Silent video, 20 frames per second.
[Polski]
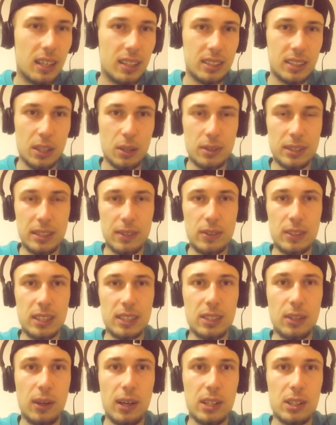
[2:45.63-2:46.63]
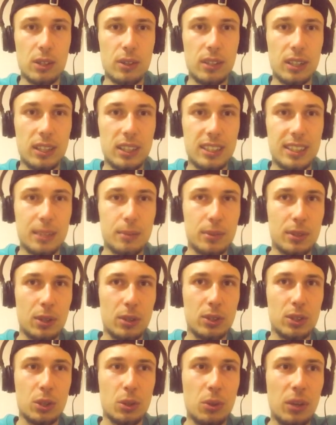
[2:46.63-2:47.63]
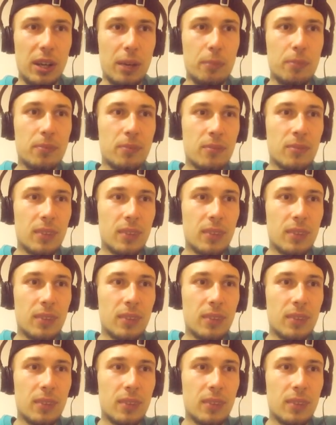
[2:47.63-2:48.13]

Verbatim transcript: gdzie on zawsze jest kojarzony gdzieś tam z oldschoolem,